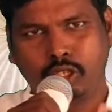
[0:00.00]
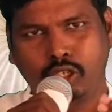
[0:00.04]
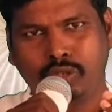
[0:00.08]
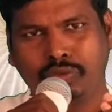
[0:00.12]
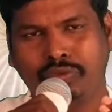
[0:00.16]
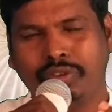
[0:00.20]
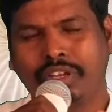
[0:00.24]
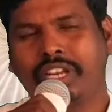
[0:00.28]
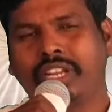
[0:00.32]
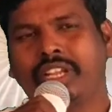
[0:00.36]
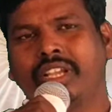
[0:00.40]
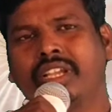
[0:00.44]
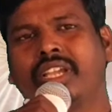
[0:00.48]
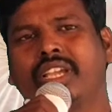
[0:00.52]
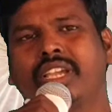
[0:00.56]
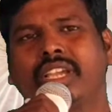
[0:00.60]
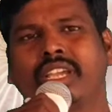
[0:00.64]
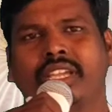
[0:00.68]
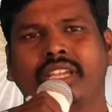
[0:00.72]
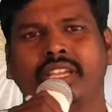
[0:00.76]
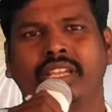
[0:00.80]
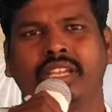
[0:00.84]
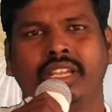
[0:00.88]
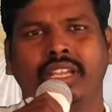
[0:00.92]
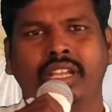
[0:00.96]
చివరికి
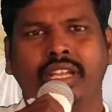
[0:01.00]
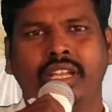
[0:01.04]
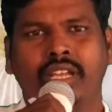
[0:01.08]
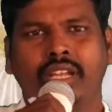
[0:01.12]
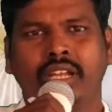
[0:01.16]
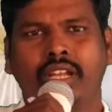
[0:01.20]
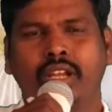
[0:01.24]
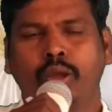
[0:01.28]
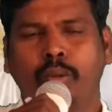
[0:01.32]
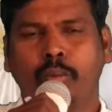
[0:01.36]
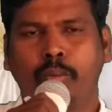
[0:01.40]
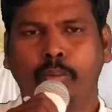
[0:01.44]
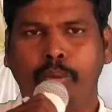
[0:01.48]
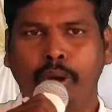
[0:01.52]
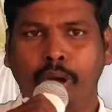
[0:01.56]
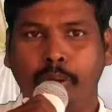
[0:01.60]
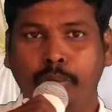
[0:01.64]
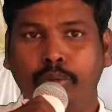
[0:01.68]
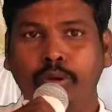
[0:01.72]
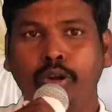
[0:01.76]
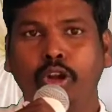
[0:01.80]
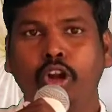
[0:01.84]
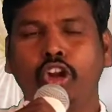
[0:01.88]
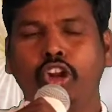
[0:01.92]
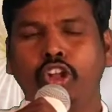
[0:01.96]

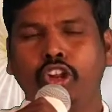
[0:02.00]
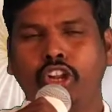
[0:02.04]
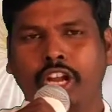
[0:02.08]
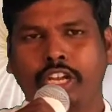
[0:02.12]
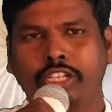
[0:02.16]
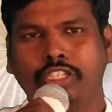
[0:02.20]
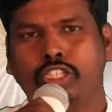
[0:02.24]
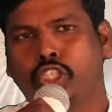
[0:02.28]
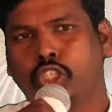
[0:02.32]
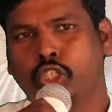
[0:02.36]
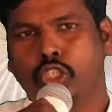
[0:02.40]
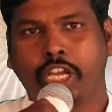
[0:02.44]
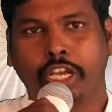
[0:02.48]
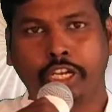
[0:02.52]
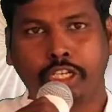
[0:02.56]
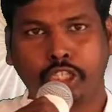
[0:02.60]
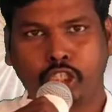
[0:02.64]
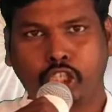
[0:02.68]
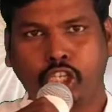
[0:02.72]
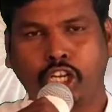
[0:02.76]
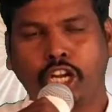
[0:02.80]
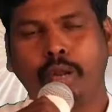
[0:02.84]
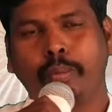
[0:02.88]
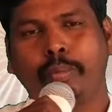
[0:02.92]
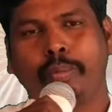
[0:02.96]
బబ్లోని రాజు
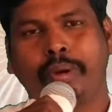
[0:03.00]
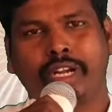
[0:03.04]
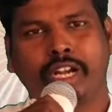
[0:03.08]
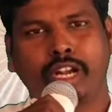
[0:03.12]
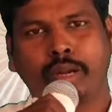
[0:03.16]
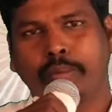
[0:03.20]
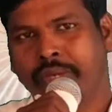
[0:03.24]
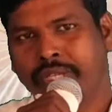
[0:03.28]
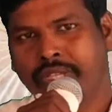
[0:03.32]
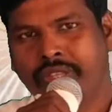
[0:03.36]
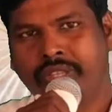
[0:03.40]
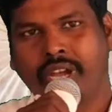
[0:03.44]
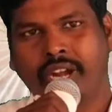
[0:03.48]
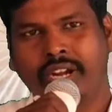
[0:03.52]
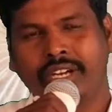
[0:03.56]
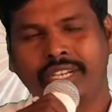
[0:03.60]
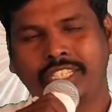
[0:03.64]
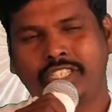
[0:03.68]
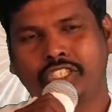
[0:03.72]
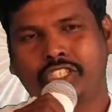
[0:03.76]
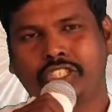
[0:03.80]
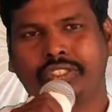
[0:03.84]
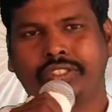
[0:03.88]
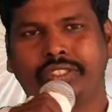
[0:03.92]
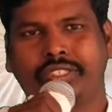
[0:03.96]
ఎరుషులేం పట్ల మీద
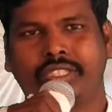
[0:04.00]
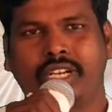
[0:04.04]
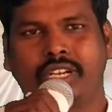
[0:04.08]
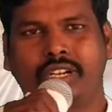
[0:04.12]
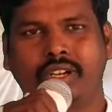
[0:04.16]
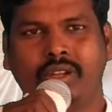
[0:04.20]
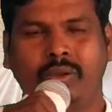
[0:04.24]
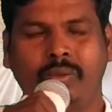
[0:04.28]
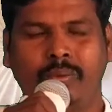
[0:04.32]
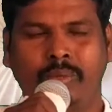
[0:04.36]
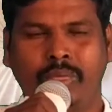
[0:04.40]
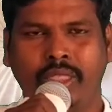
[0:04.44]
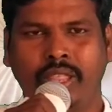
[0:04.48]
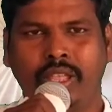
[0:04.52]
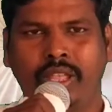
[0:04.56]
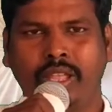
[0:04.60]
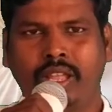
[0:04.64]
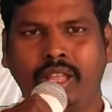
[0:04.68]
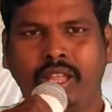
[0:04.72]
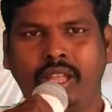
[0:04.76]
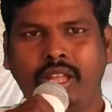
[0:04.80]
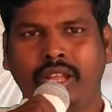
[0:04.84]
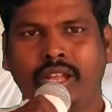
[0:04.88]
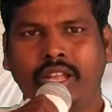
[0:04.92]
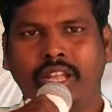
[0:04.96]
దాడి చేశాడా
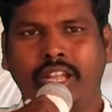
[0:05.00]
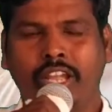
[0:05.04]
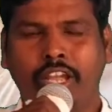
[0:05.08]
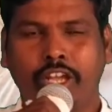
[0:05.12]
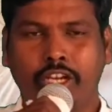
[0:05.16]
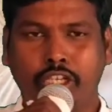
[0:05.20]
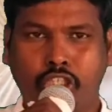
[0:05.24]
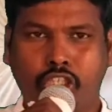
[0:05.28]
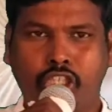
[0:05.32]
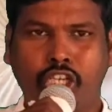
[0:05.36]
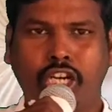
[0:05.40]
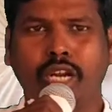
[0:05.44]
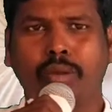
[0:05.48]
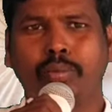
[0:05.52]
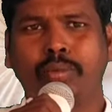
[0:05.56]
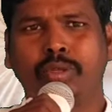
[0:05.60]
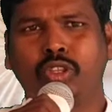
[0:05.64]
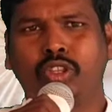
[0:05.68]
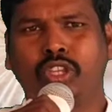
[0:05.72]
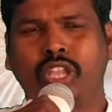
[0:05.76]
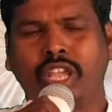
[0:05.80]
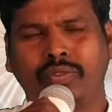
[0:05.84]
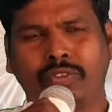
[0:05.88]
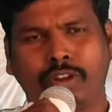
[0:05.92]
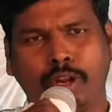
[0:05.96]
ఎరుషులేము
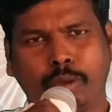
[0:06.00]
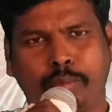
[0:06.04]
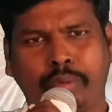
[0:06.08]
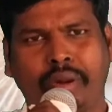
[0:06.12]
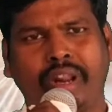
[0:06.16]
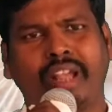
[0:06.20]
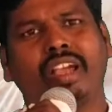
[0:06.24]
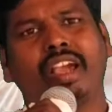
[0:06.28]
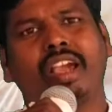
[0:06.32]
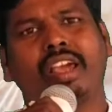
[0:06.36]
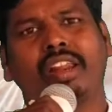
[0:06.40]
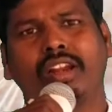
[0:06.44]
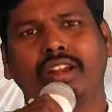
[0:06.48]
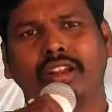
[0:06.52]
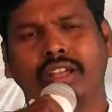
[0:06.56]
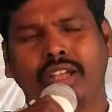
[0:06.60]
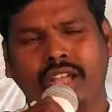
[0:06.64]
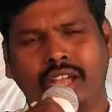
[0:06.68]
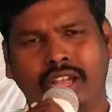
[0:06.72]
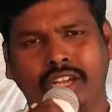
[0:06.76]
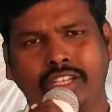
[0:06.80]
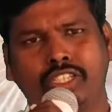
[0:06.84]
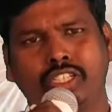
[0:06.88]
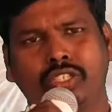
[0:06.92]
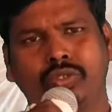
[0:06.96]
దేవుల ప్రకారాలు
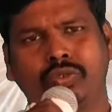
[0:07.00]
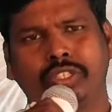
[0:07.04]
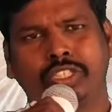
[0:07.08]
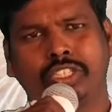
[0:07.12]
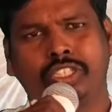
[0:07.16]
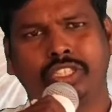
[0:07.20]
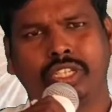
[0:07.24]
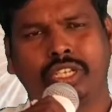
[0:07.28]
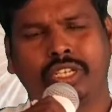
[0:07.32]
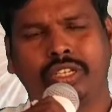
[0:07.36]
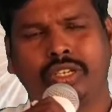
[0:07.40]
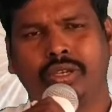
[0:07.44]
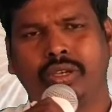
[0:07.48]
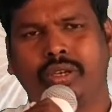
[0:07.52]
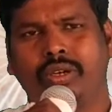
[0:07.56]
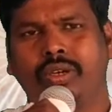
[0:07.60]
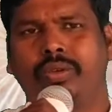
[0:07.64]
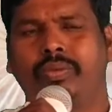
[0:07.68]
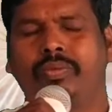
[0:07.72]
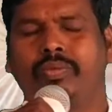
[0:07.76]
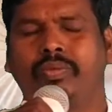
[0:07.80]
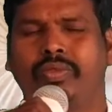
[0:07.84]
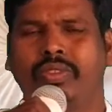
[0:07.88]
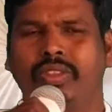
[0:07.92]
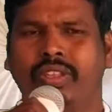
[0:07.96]
కాల్చివేశాడా
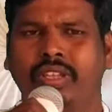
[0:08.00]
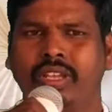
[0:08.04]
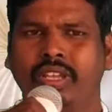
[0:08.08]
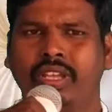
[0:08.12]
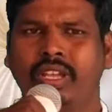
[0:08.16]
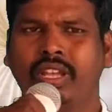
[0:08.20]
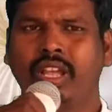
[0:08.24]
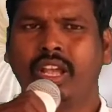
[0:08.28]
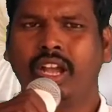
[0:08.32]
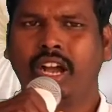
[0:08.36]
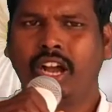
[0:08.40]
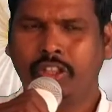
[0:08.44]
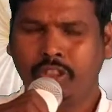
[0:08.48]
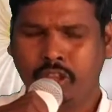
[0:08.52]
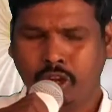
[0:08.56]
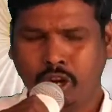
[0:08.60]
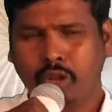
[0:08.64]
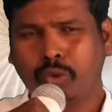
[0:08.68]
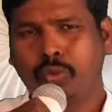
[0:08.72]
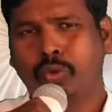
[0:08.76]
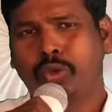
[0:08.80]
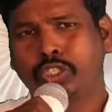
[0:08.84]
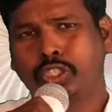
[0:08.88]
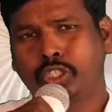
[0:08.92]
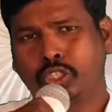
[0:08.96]

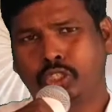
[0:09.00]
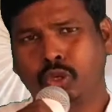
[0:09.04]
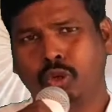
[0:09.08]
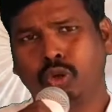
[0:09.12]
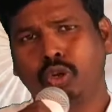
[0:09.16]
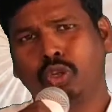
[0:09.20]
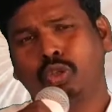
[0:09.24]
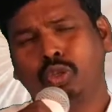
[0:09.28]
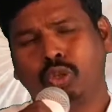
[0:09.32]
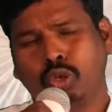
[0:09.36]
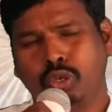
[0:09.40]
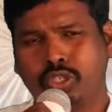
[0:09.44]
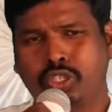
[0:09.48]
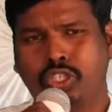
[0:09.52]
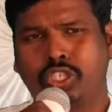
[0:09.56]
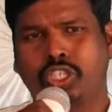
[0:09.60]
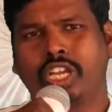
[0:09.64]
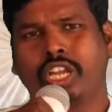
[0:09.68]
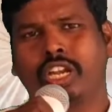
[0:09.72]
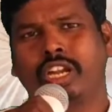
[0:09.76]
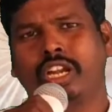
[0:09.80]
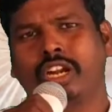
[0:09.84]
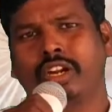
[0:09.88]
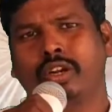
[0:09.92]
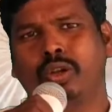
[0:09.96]
అందులో వస్తువులు
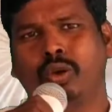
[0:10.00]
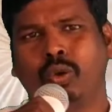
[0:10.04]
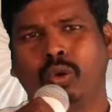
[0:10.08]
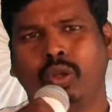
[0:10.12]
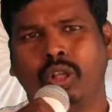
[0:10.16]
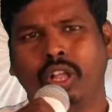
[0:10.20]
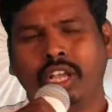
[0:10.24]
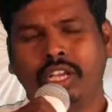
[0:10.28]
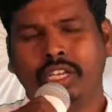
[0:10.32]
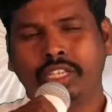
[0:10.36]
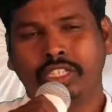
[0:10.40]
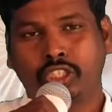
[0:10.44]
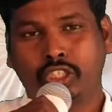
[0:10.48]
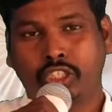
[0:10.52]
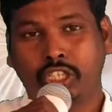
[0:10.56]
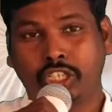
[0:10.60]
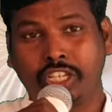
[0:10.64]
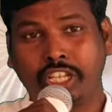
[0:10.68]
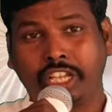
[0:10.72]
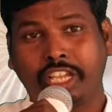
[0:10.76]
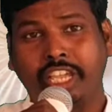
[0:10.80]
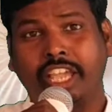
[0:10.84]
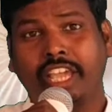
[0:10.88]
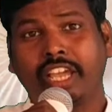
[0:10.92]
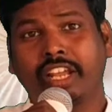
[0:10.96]
దోచుకెళ్ళాడు
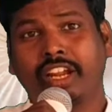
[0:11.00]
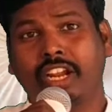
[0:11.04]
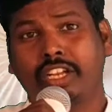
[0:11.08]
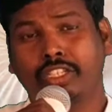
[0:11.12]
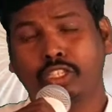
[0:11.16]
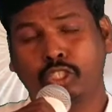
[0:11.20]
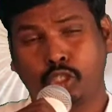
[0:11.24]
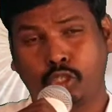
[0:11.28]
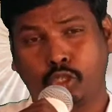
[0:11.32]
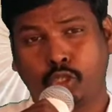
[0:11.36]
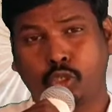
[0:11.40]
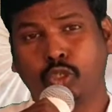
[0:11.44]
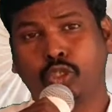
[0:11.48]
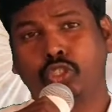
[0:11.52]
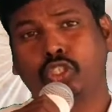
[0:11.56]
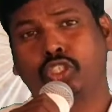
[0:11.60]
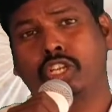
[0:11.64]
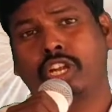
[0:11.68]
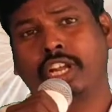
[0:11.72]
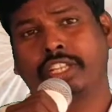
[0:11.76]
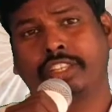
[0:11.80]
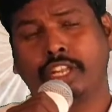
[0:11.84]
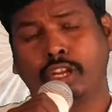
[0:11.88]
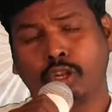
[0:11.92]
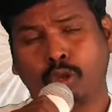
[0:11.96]
సిదికే రాజు
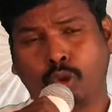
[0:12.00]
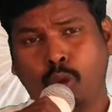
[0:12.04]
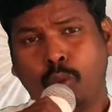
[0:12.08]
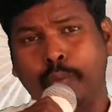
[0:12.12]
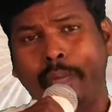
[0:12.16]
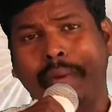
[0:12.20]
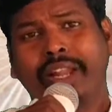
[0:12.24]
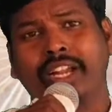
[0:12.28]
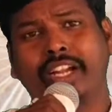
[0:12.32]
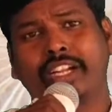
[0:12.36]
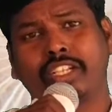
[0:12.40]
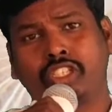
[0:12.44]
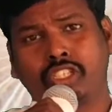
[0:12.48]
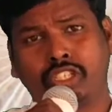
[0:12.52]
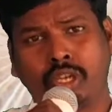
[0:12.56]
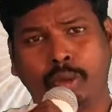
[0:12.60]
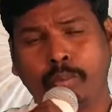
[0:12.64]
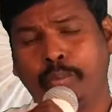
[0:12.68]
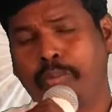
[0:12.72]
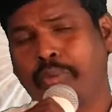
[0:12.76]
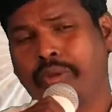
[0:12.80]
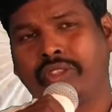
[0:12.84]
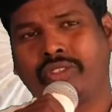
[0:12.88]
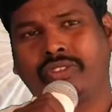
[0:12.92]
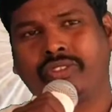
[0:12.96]
చూస్తున్న అతని కుమారుని
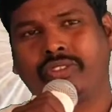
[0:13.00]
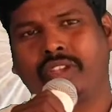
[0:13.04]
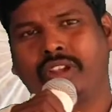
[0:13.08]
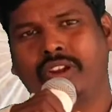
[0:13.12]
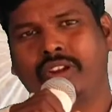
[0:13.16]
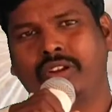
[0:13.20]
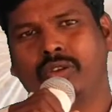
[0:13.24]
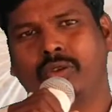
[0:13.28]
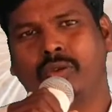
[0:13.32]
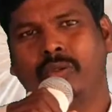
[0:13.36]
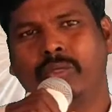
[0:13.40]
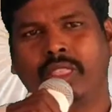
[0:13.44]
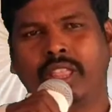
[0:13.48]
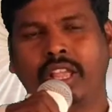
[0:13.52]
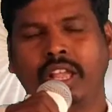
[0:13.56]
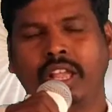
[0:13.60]
చంపేశాడు